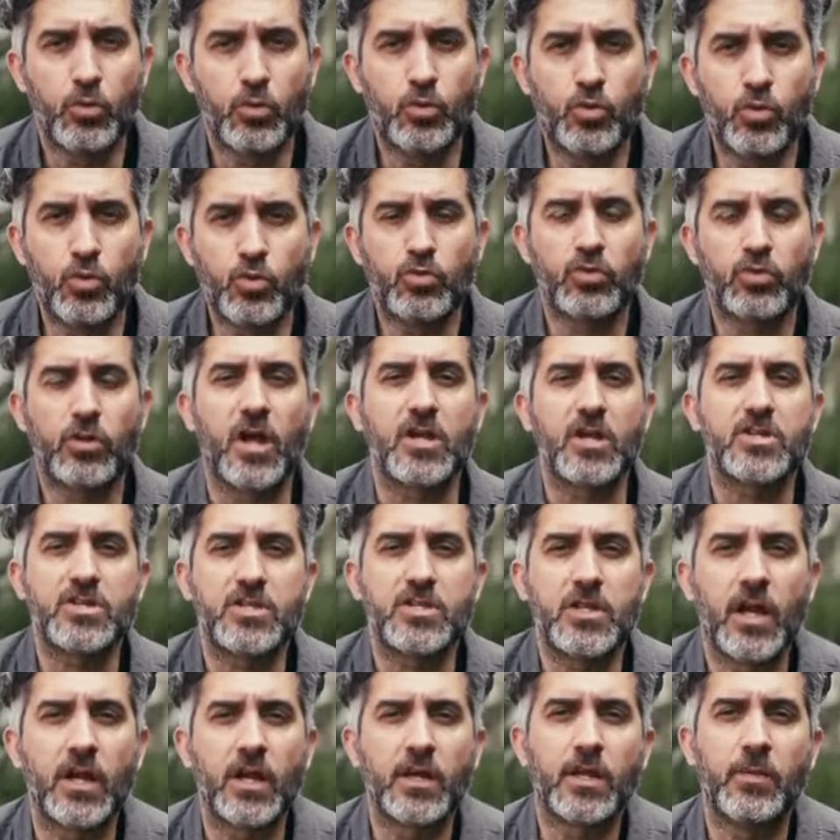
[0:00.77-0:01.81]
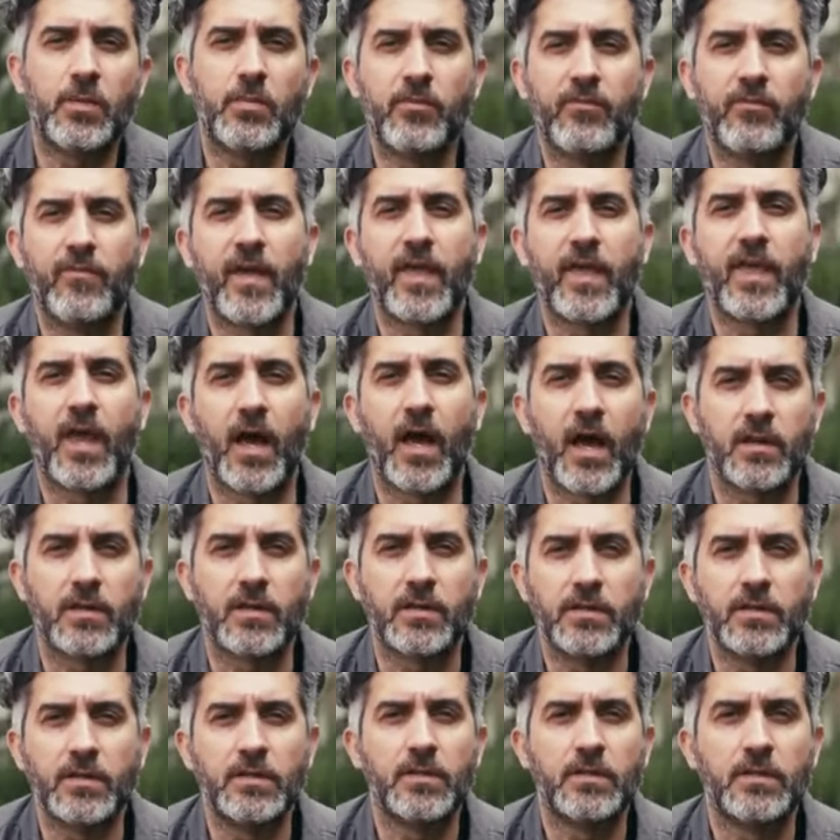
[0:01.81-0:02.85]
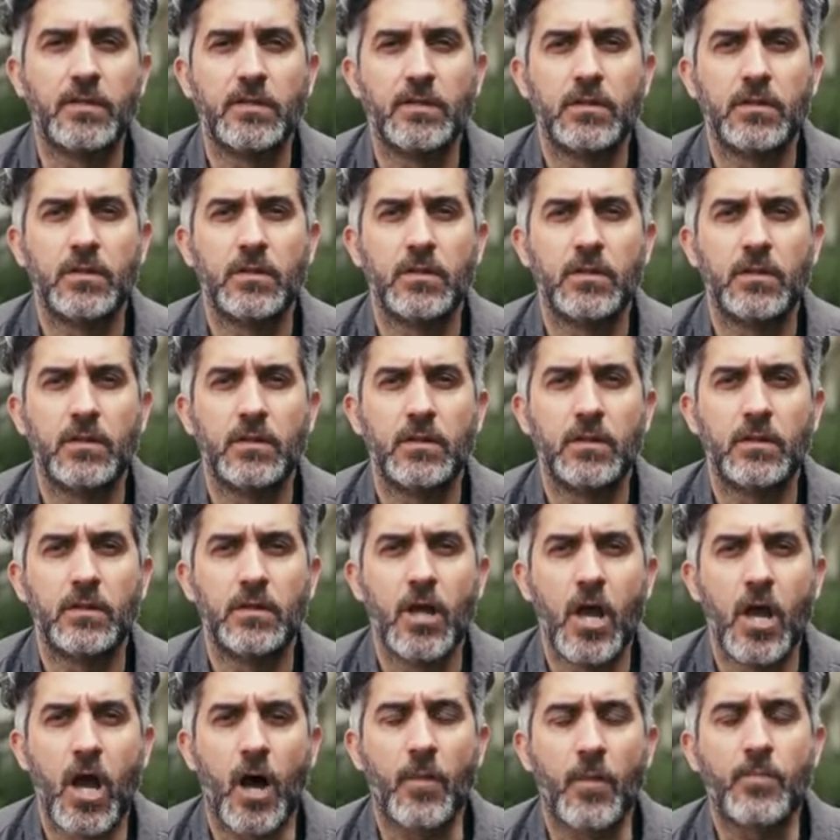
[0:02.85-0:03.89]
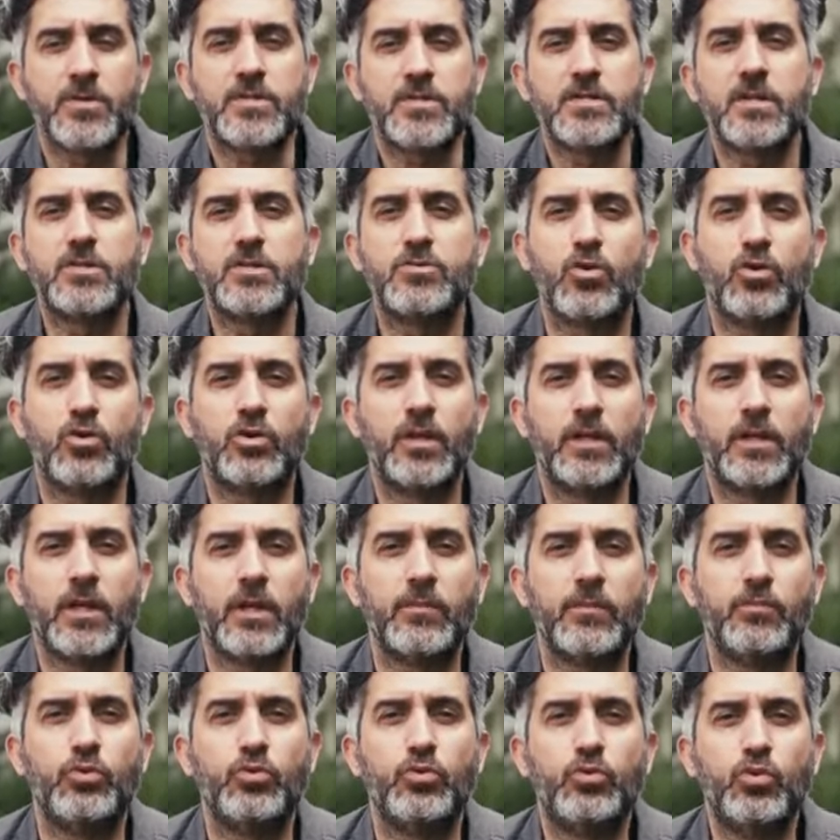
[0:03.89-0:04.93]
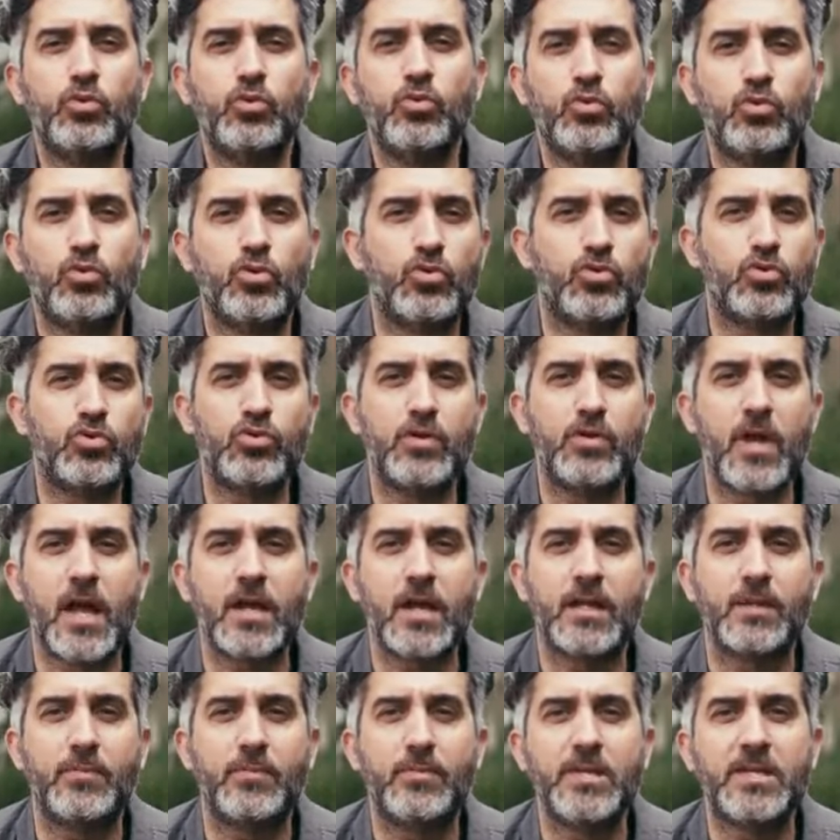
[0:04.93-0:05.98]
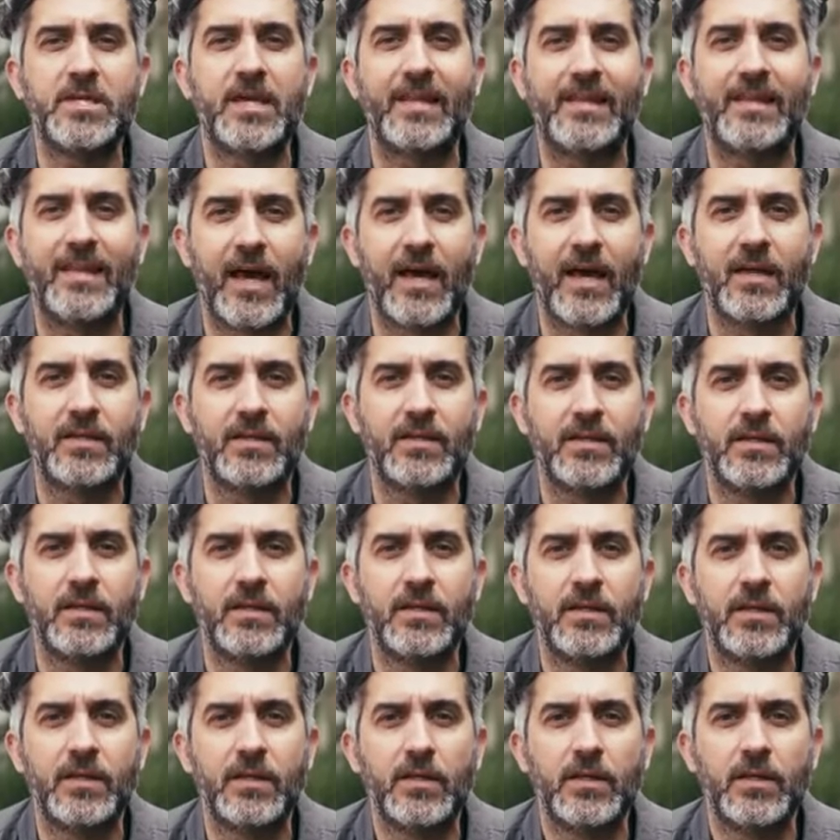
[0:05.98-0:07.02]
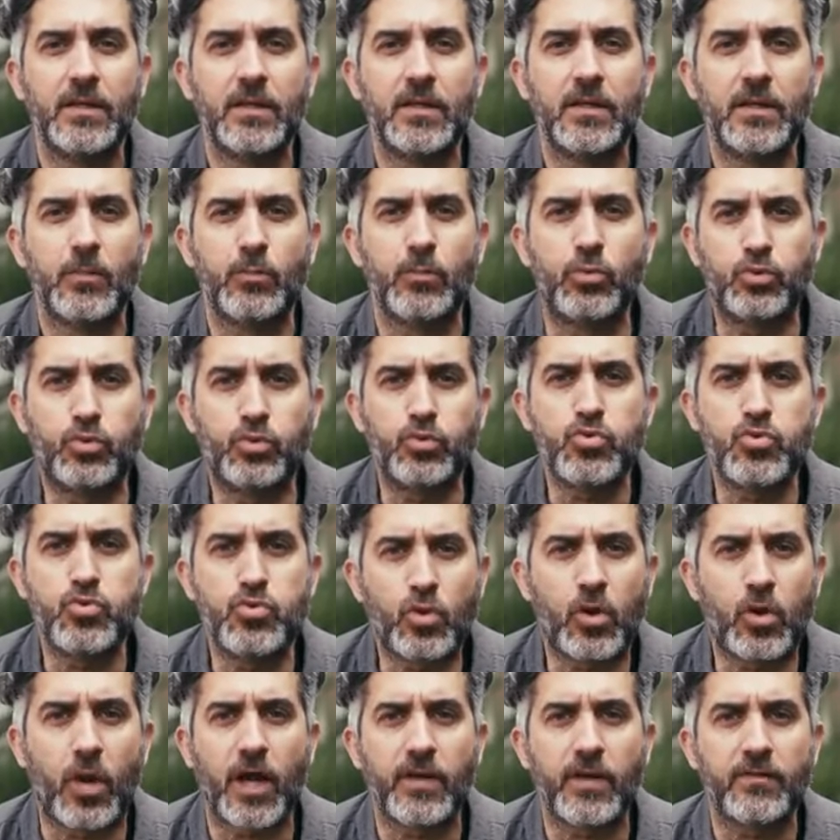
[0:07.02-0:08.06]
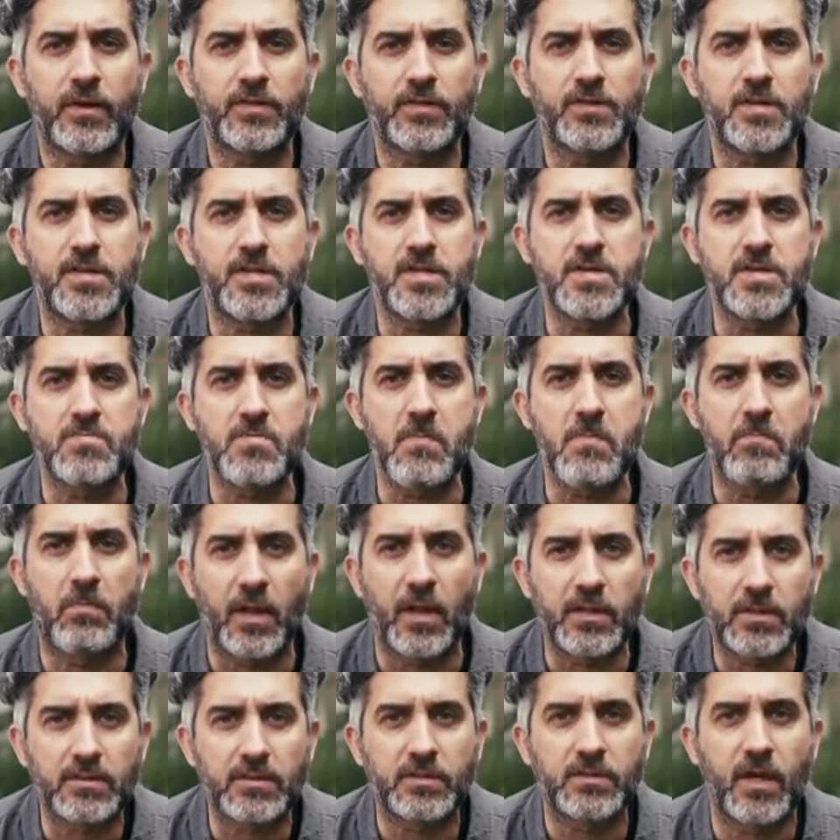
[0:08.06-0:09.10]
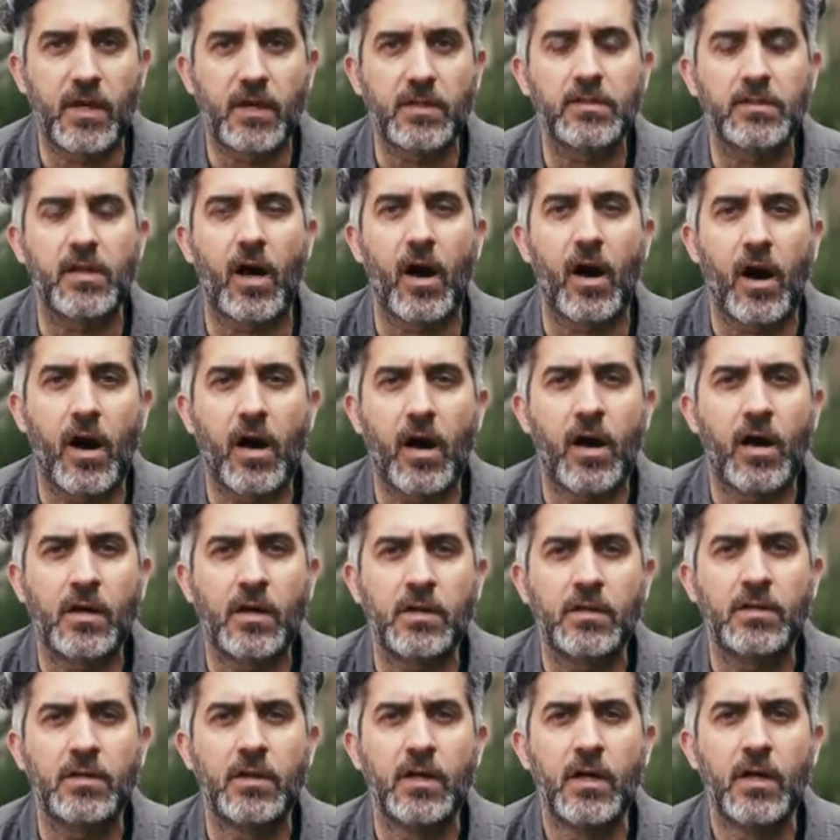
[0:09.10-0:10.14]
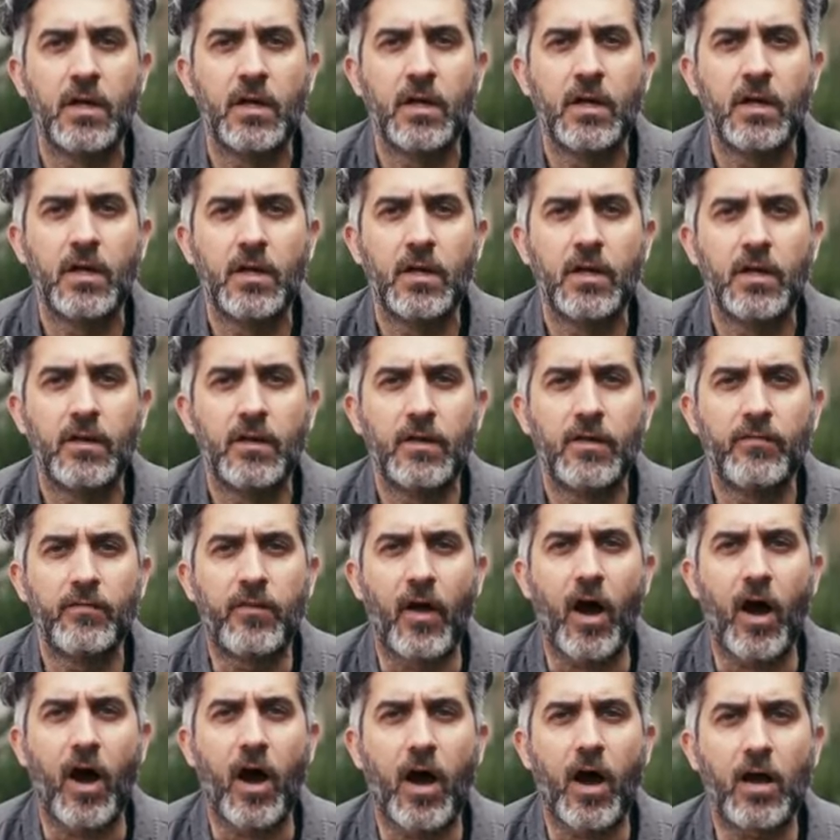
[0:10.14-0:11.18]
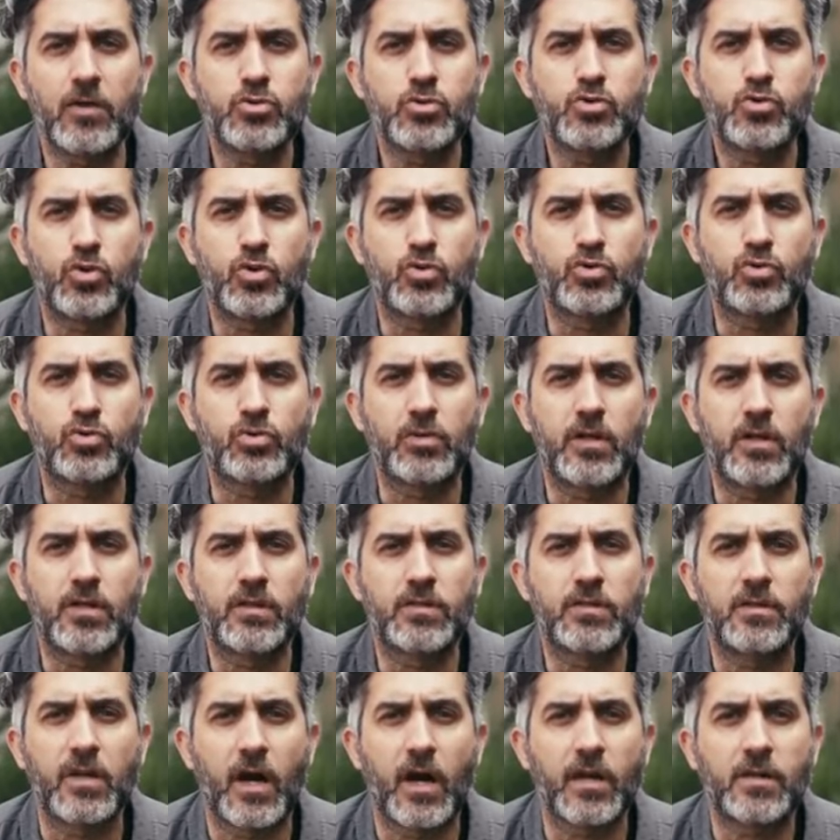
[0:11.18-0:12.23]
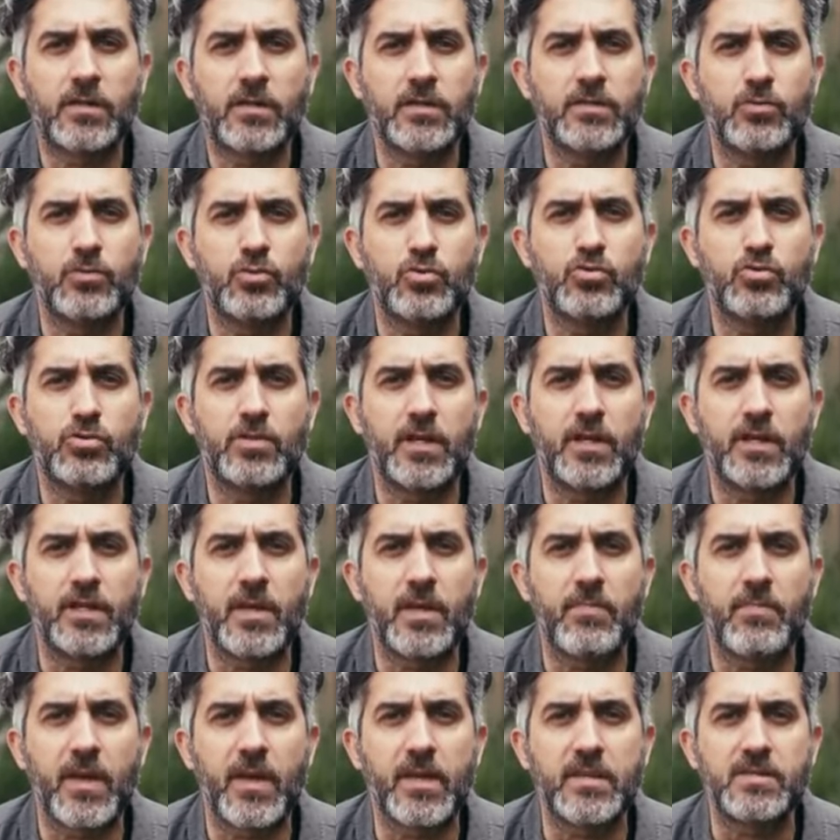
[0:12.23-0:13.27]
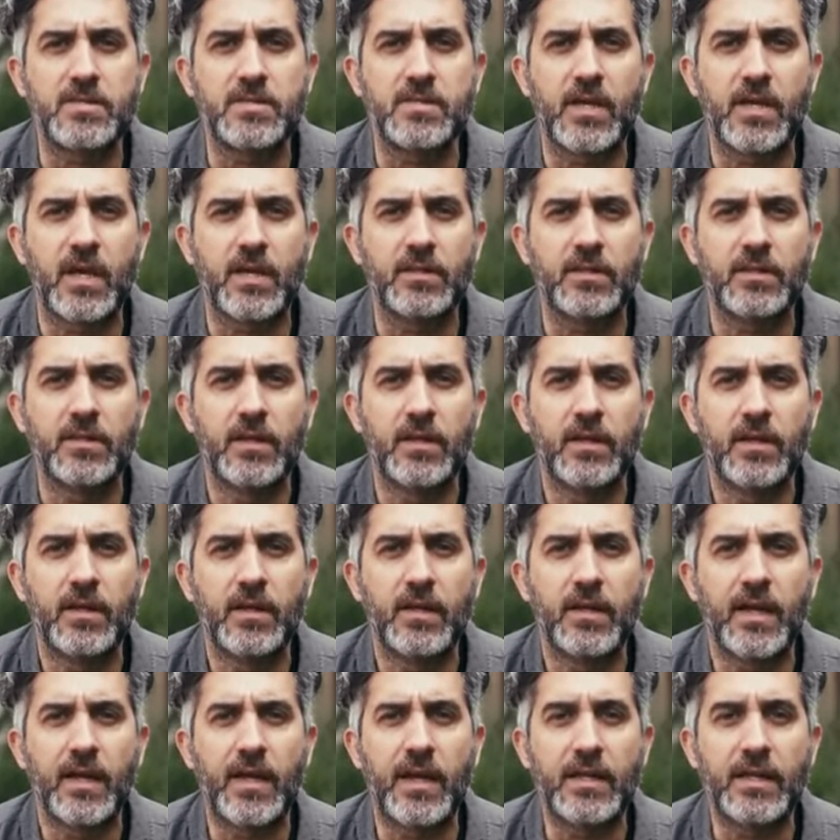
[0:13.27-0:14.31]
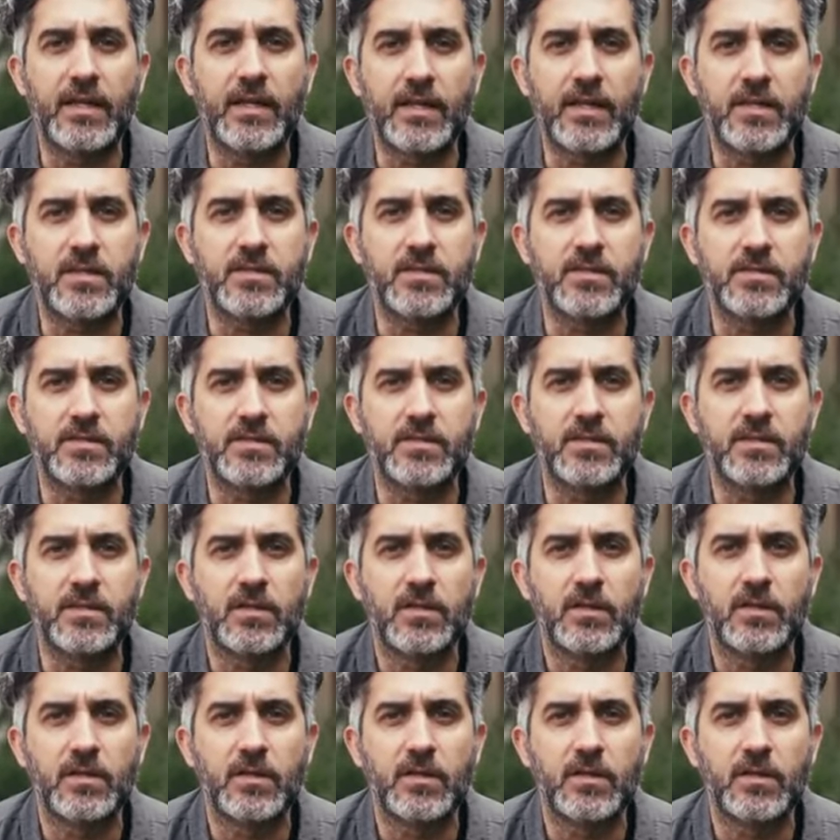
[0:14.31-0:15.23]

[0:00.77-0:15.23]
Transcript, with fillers: bütün taşlar gibi vekarlı, hapiste söylenen bütün türküler gibi kederli, bütün yük hayvanları gibi battal, ağır ve aç çocukların dargın yüzlerine benzeyen elleriniz.